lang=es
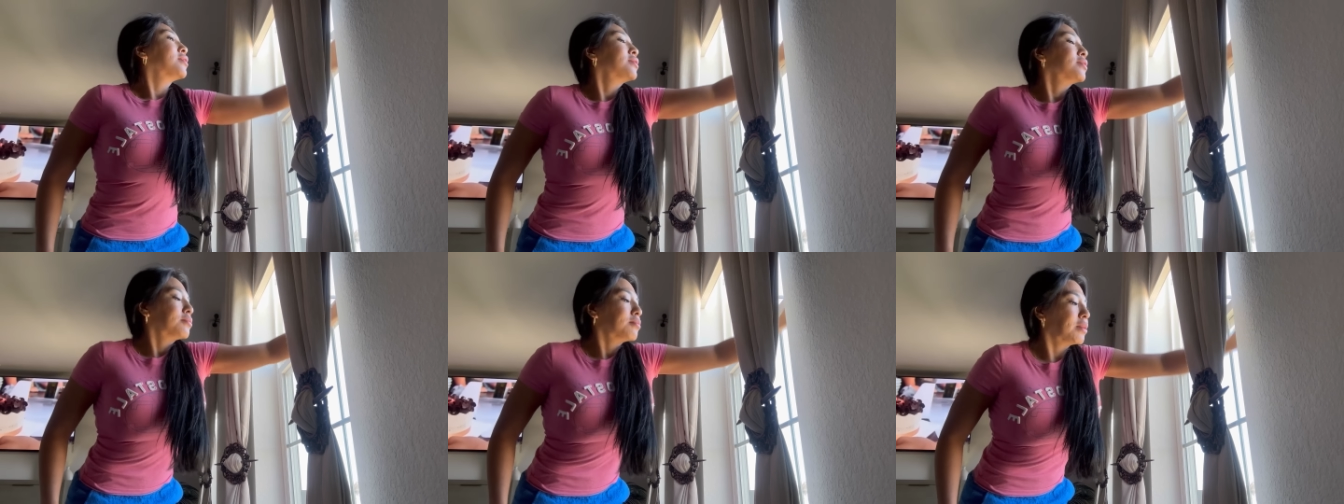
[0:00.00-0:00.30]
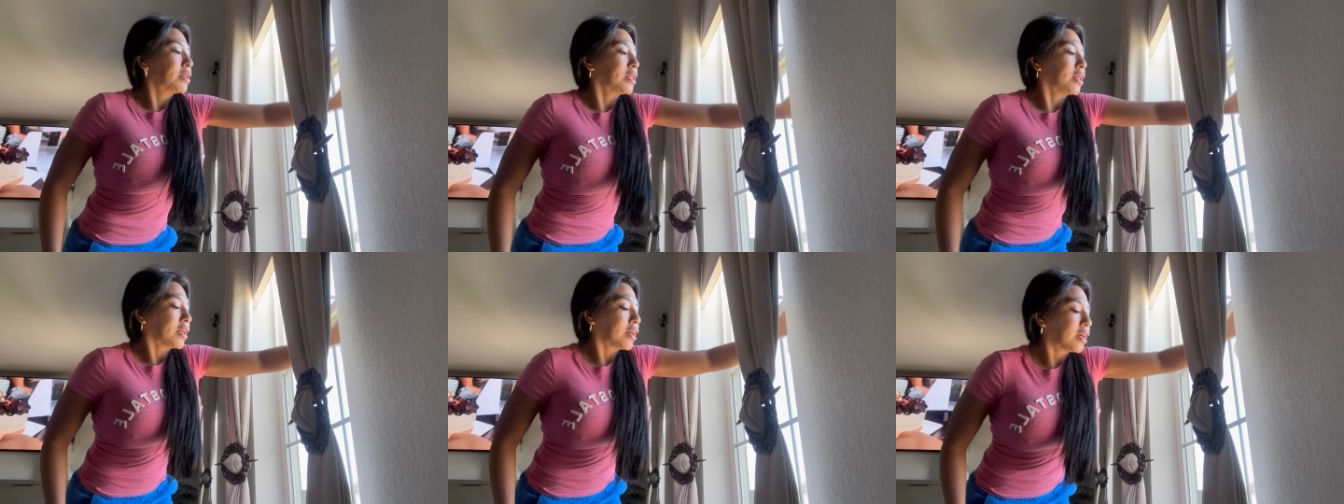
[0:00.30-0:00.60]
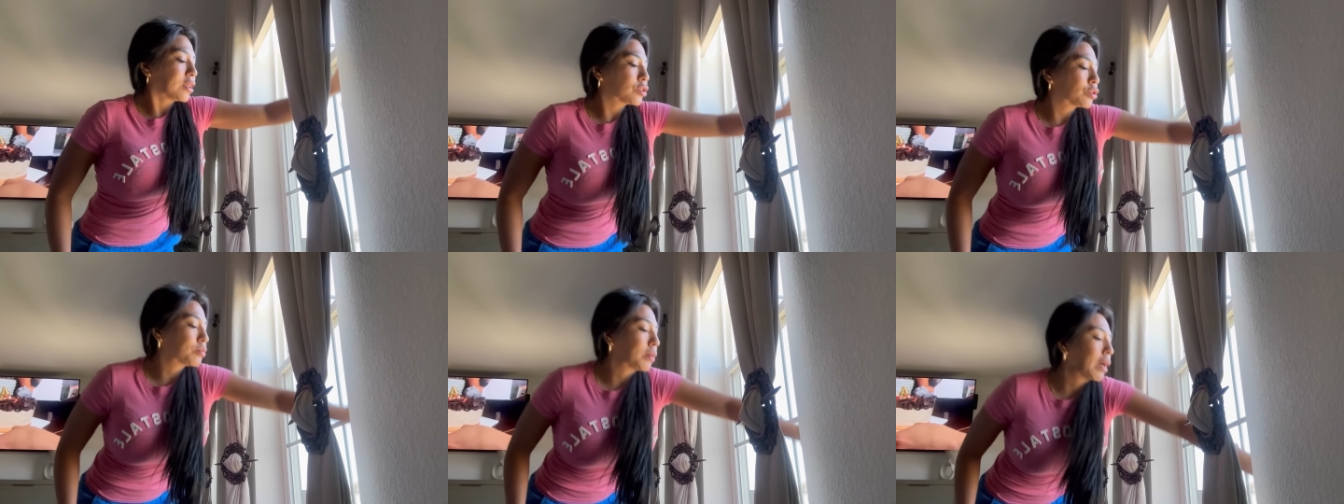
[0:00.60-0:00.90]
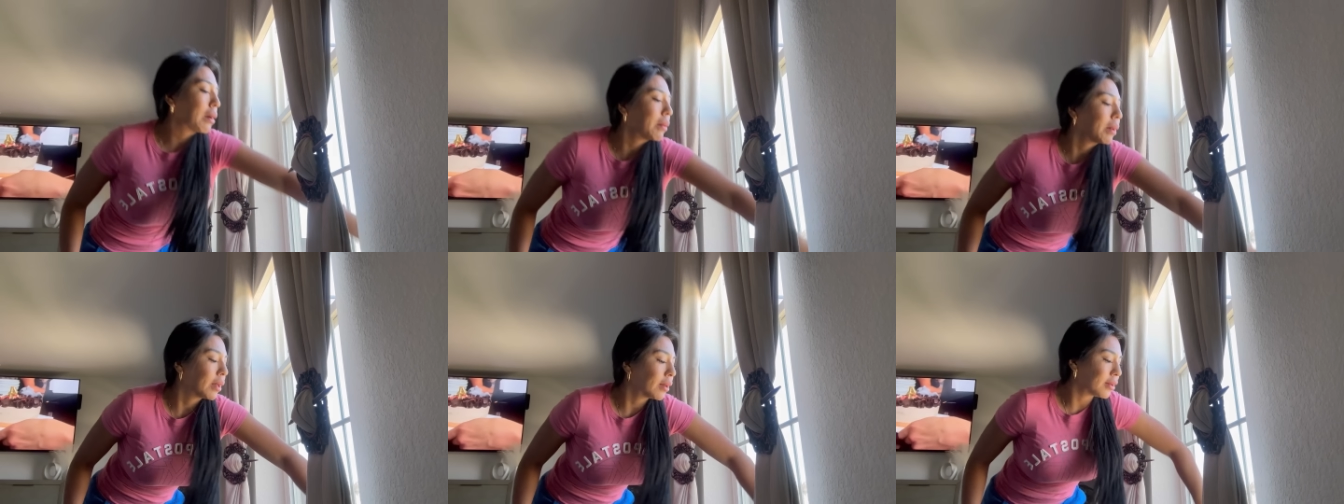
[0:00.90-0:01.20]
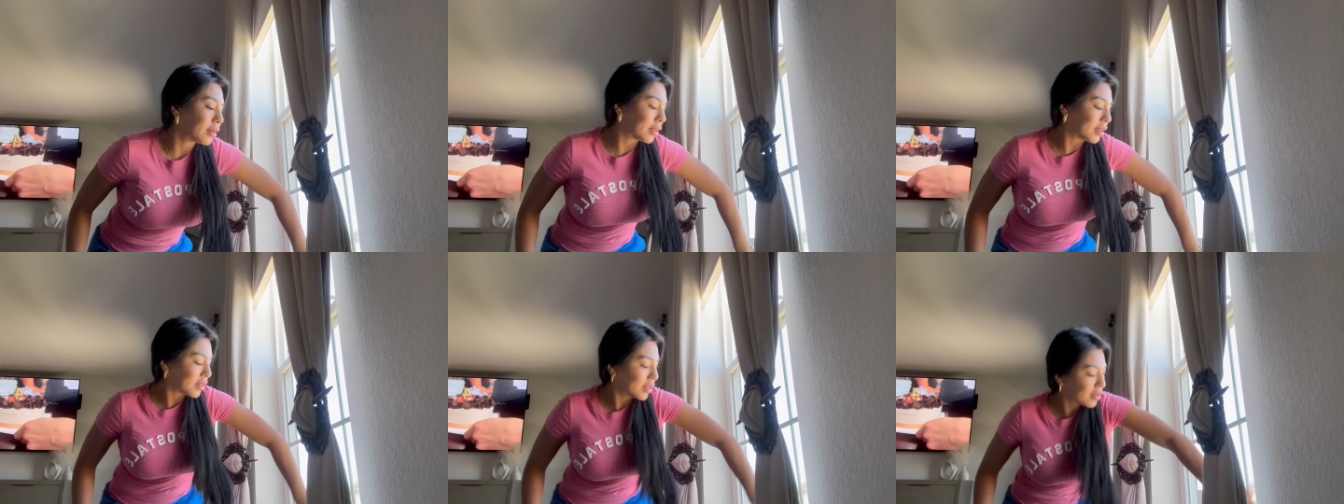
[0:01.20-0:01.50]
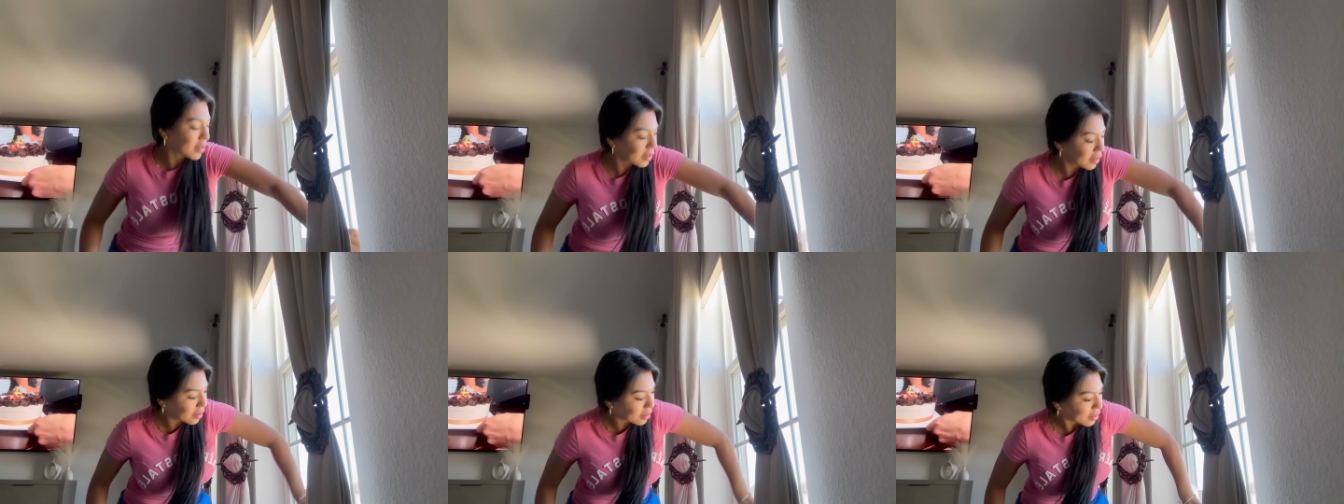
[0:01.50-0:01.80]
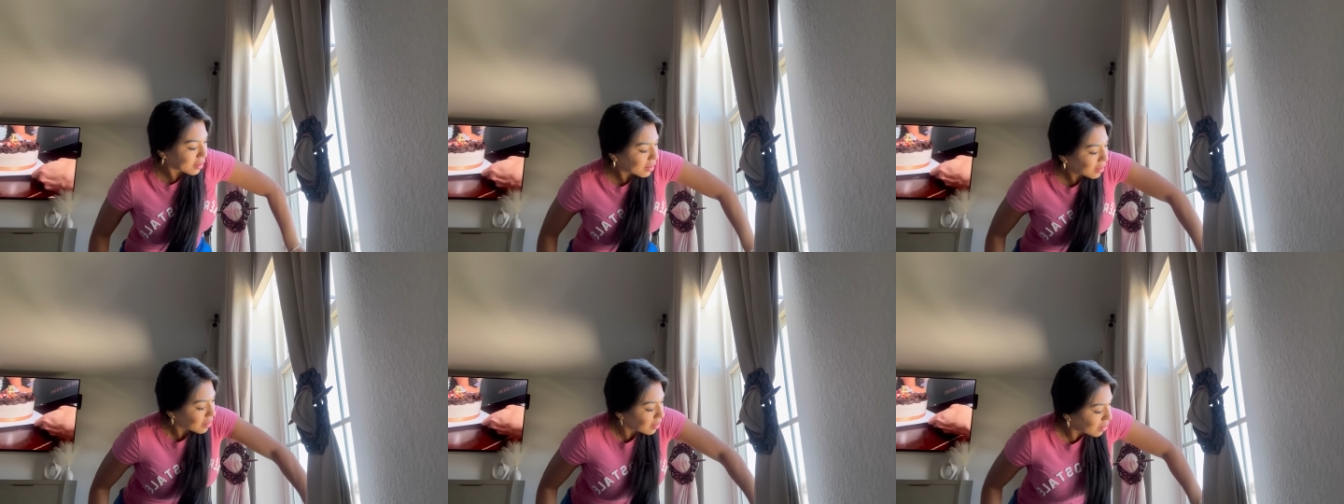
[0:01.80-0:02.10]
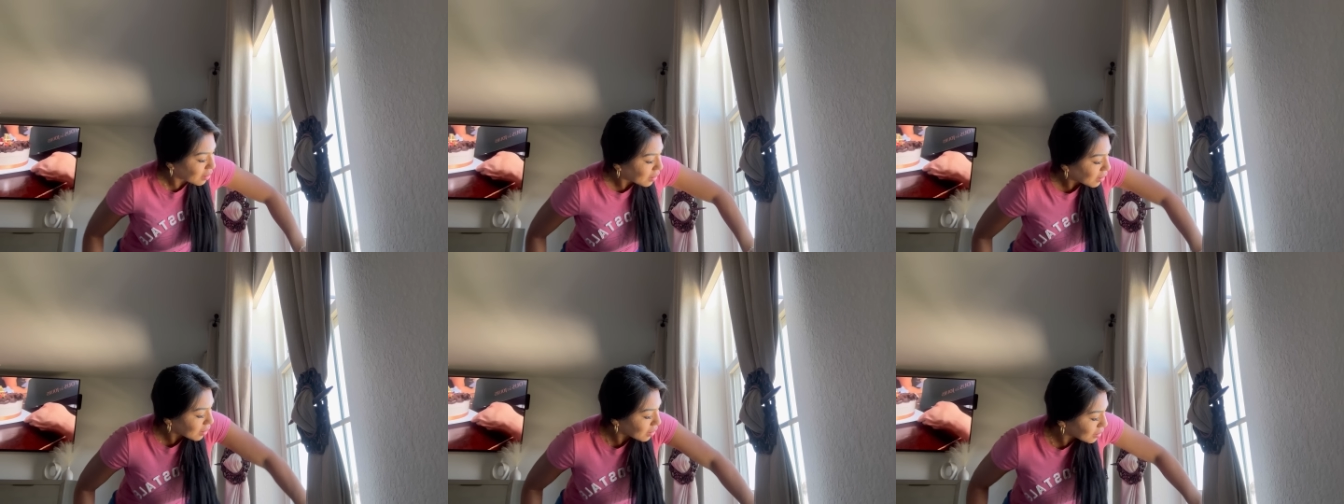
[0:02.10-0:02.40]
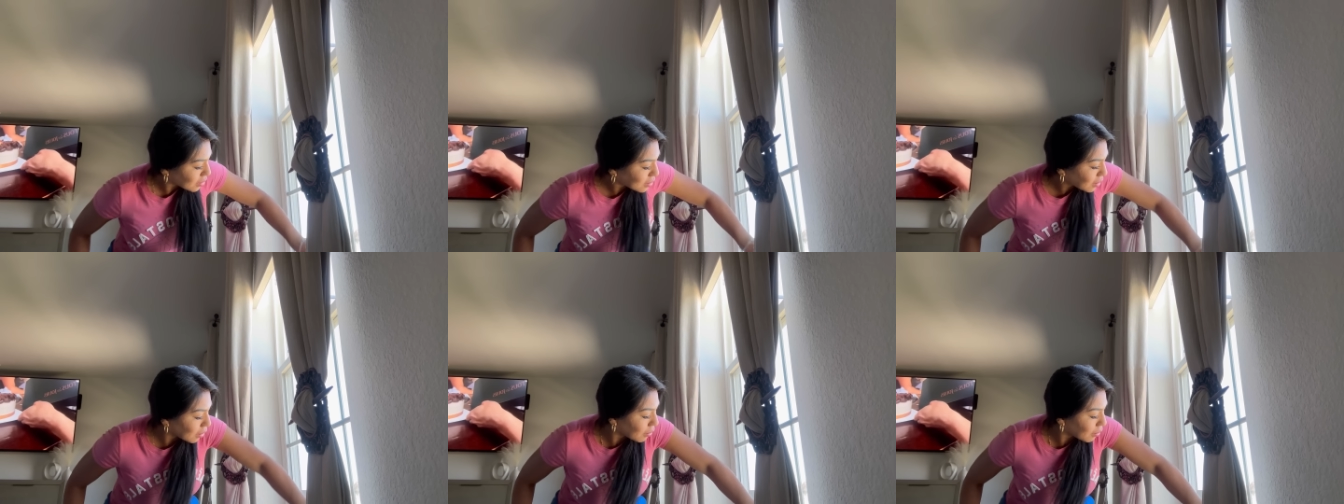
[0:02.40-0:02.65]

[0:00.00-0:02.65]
me deja su baba. Ahí está.